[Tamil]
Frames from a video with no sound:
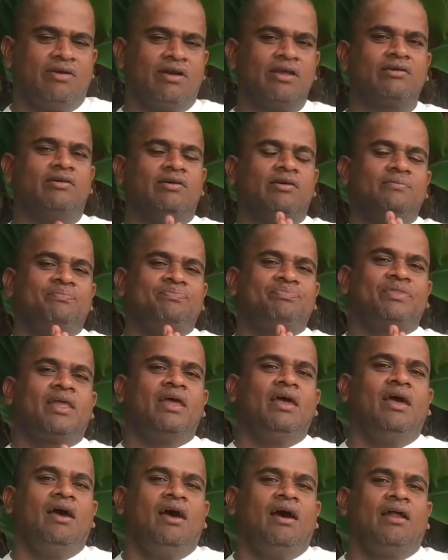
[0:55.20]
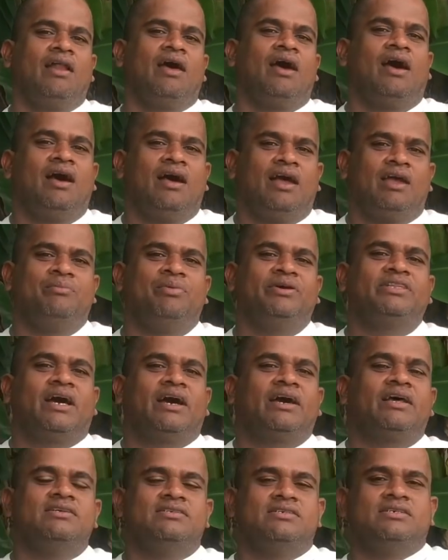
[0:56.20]
வணக்கம் நான் என்
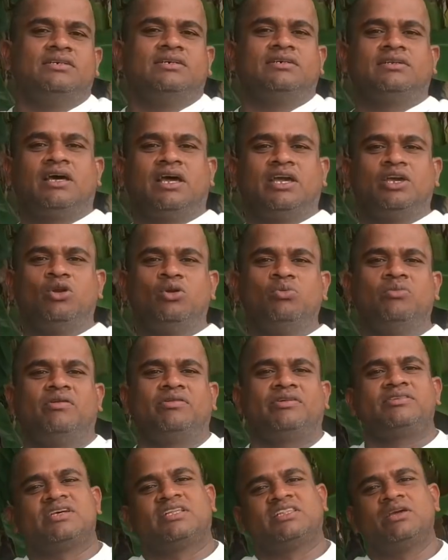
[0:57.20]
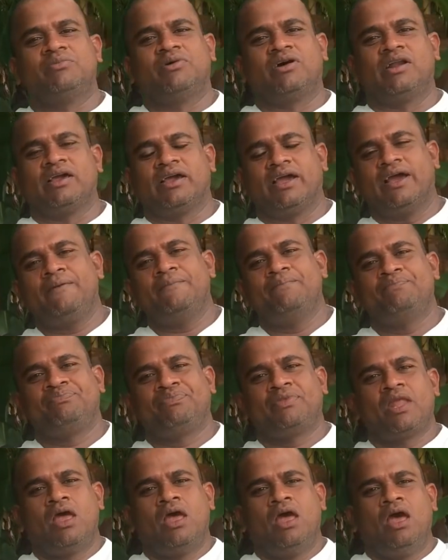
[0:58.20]
பேர் தங்கராஜ் நான் ஈரோடு மாவட்டம் சத்தியமங்கலங்க
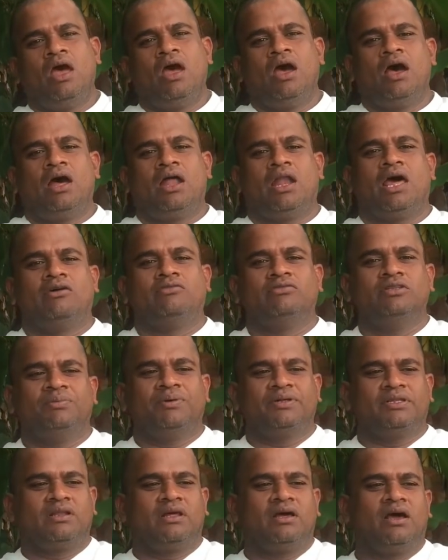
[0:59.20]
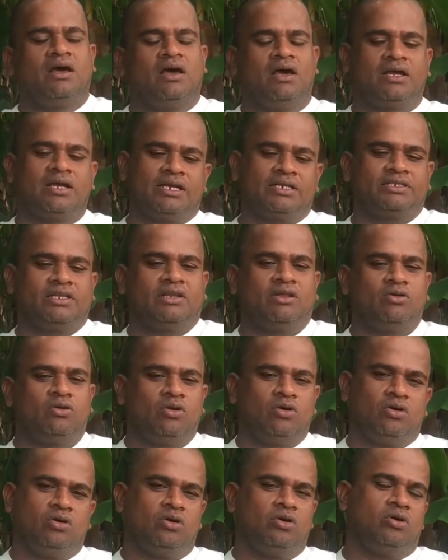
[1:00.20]
நான் வந்து பார்த்திங்கன்னா கிட்டத்தட்ட
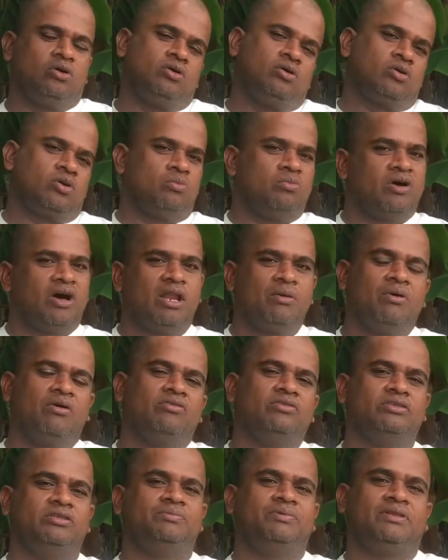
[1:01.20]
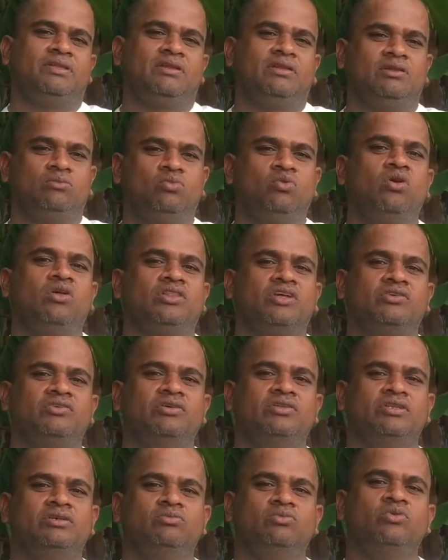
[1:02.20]
ஒரு ரொம்ப காலமாக வந்து பார்த்திங்கன்னா இந்த
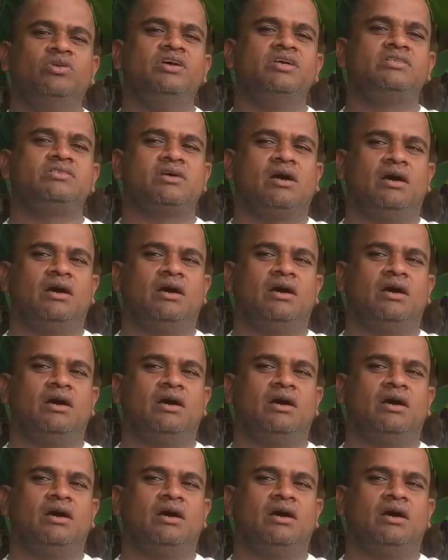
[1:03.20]
மூலத்துக்கு வந்து மூலிகை